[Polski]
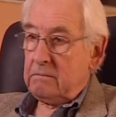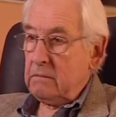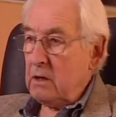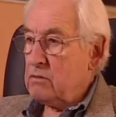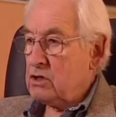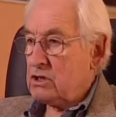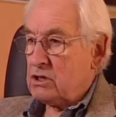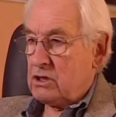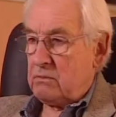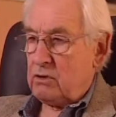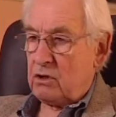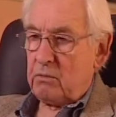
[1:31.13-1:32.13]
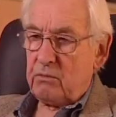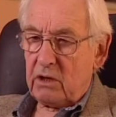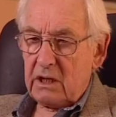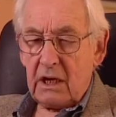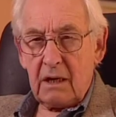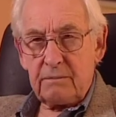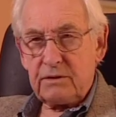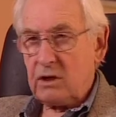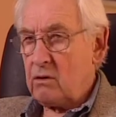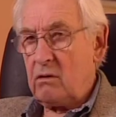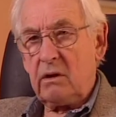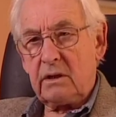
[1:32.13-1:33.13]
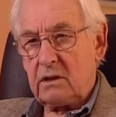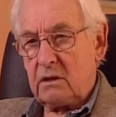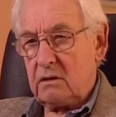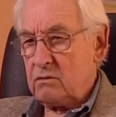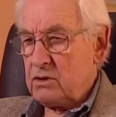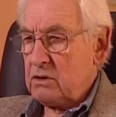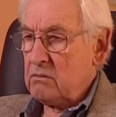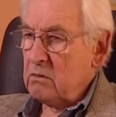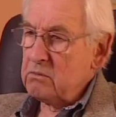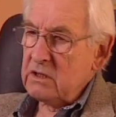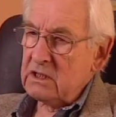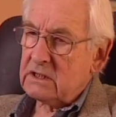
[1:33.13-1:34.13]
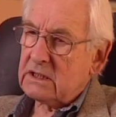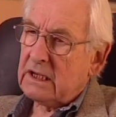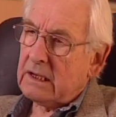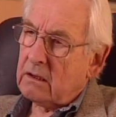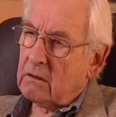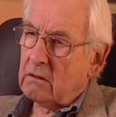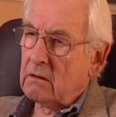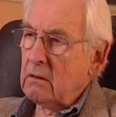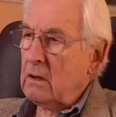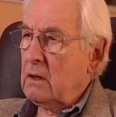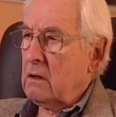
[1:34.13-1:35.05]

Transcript: Nie myślę, żeby to była najlepsza rola Tadeusza Łomnickiego.